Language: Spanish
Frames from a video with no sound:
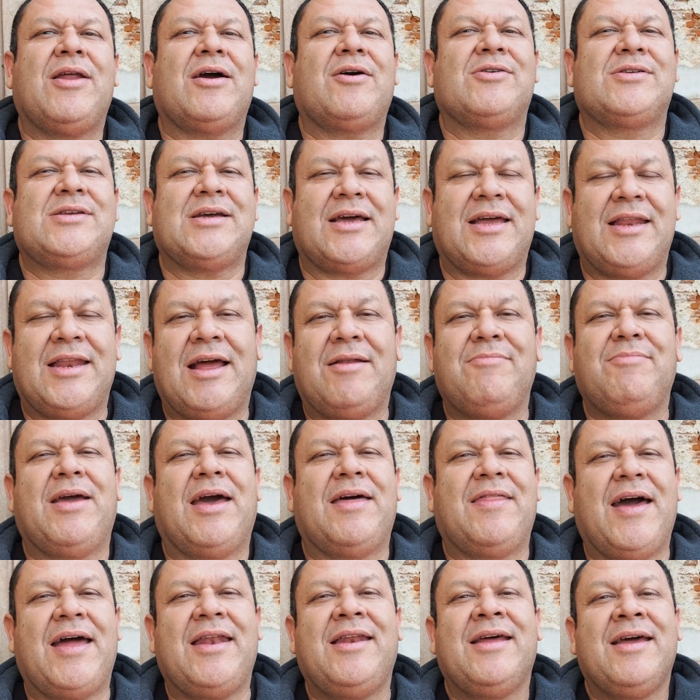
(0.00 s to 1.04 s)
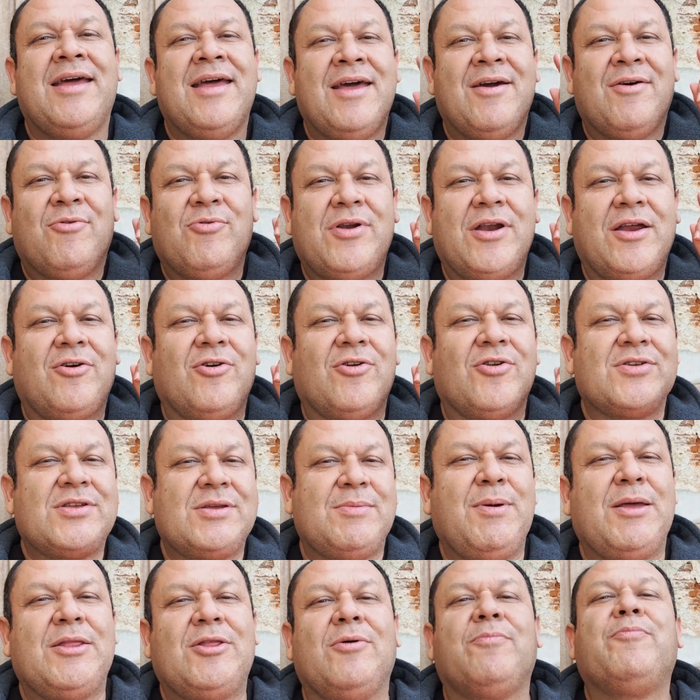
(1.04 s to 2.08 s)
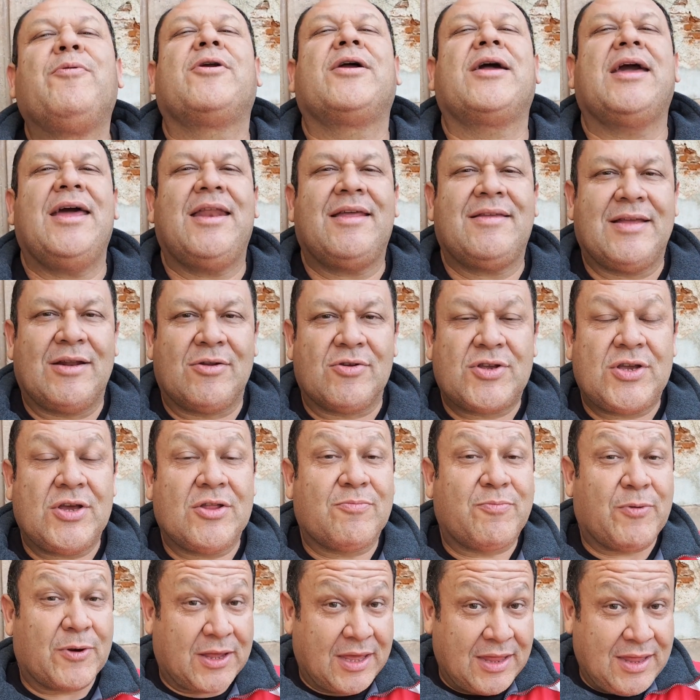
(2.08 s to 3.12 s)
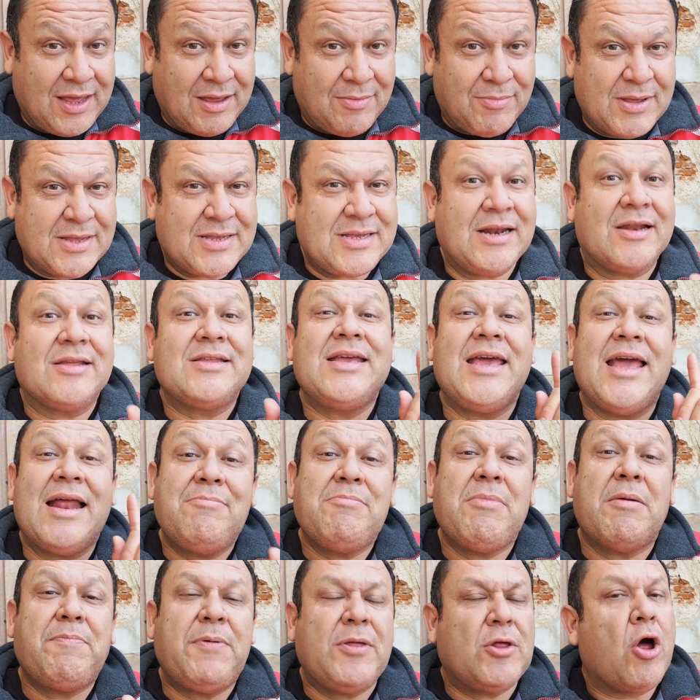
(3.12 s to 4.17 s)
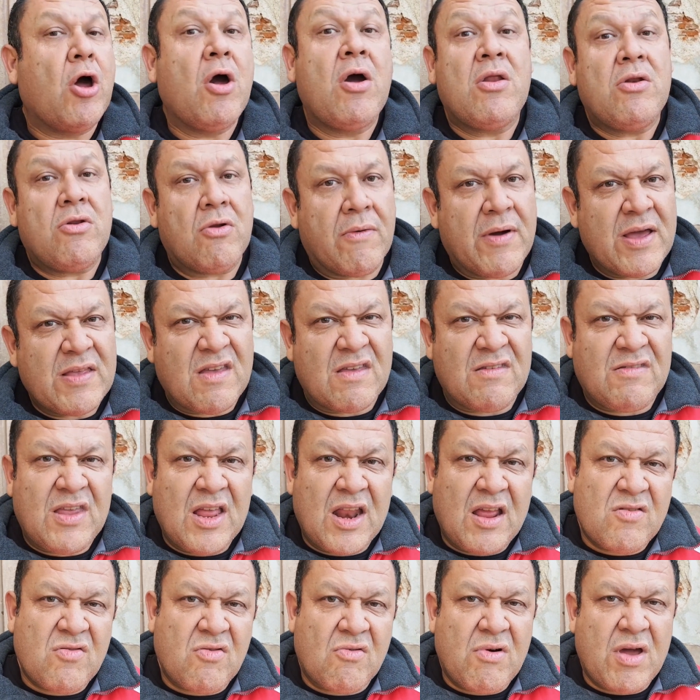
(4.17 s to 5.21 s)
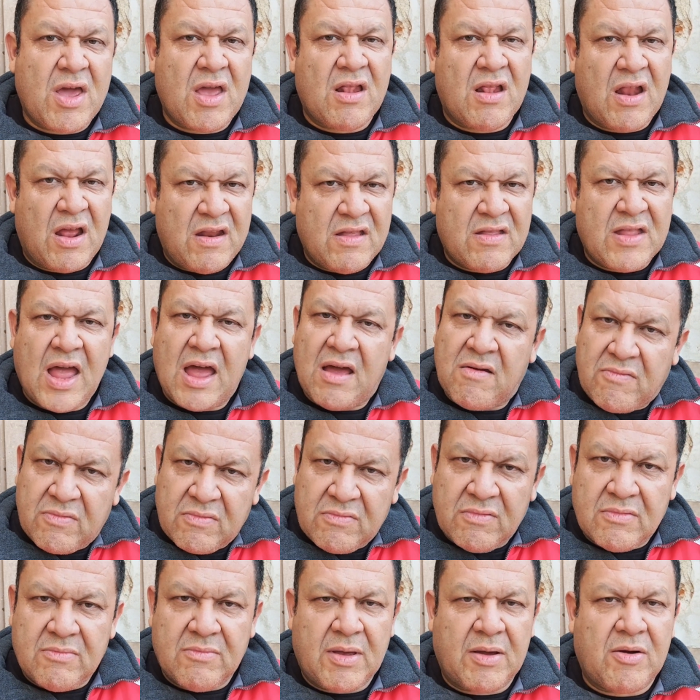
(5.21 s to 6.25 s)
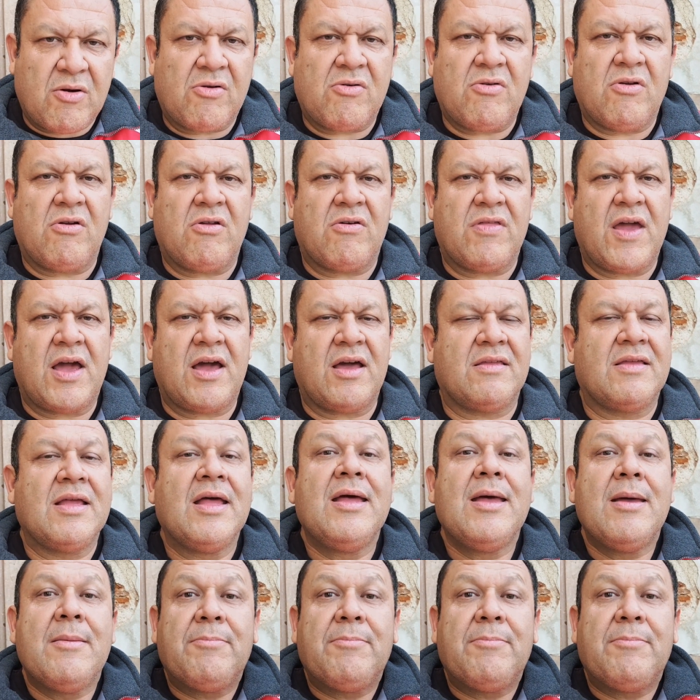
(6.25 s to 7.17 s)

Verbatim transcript: Una cosa genial, mi Adán, un reconocimiento porque eres de los chidos. Porque déjenme decirles, y él me pidió, no vayas a decir eso, güey, la neta, mejor no lo dejas.